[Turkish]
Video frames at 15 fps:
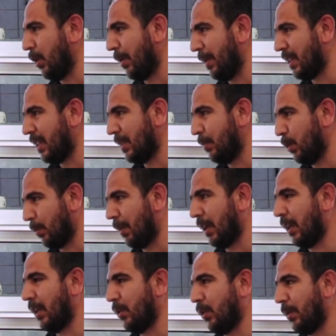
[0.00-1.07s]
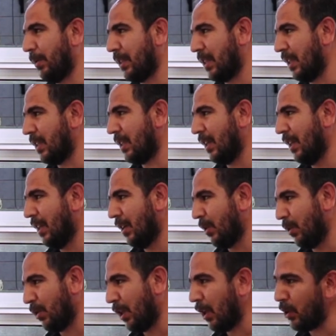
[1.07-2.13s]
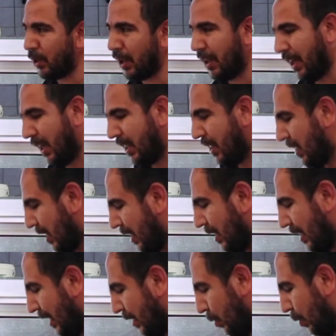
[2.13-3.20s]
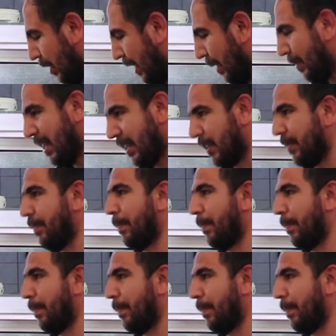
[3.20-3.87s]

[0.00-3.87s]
göremezsiniz, büyük balıkları göremezsiniz. Ondan nadir çıkan diye söylenebilir.